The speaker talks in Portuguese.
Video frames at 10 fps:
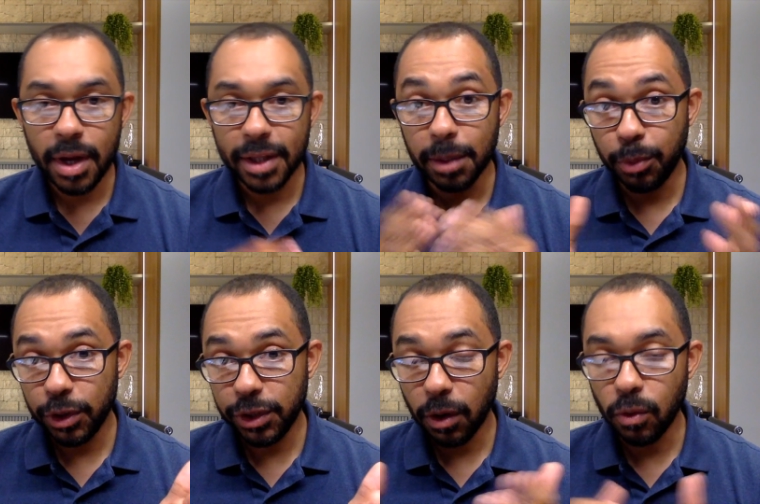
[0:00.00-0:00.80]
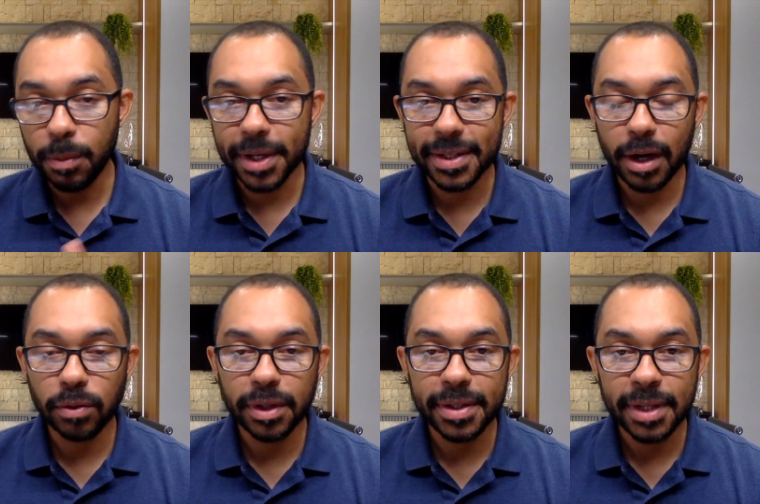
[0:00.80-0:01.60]
depois de algumas
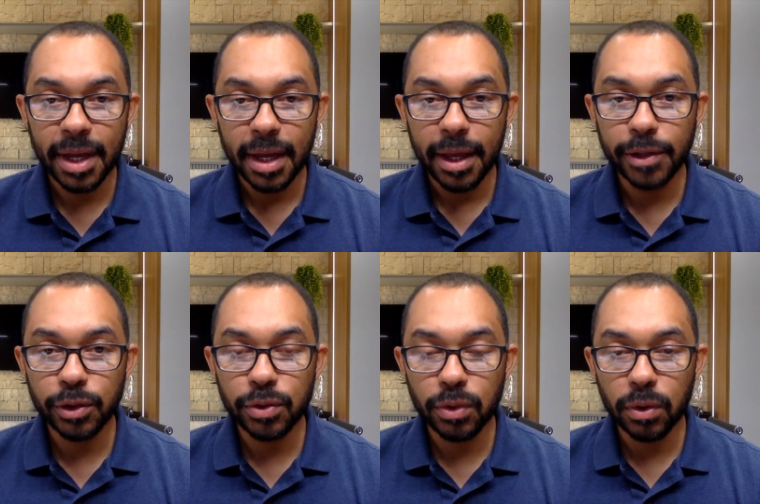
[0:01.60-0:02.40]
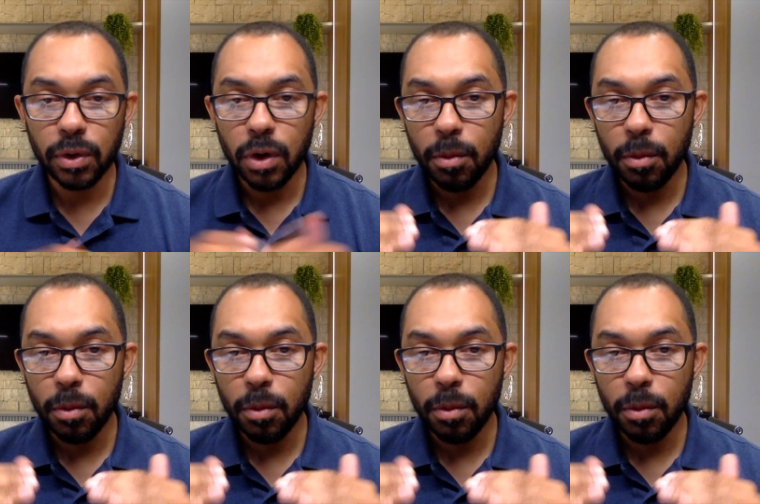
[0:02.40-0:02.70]
altas, registrou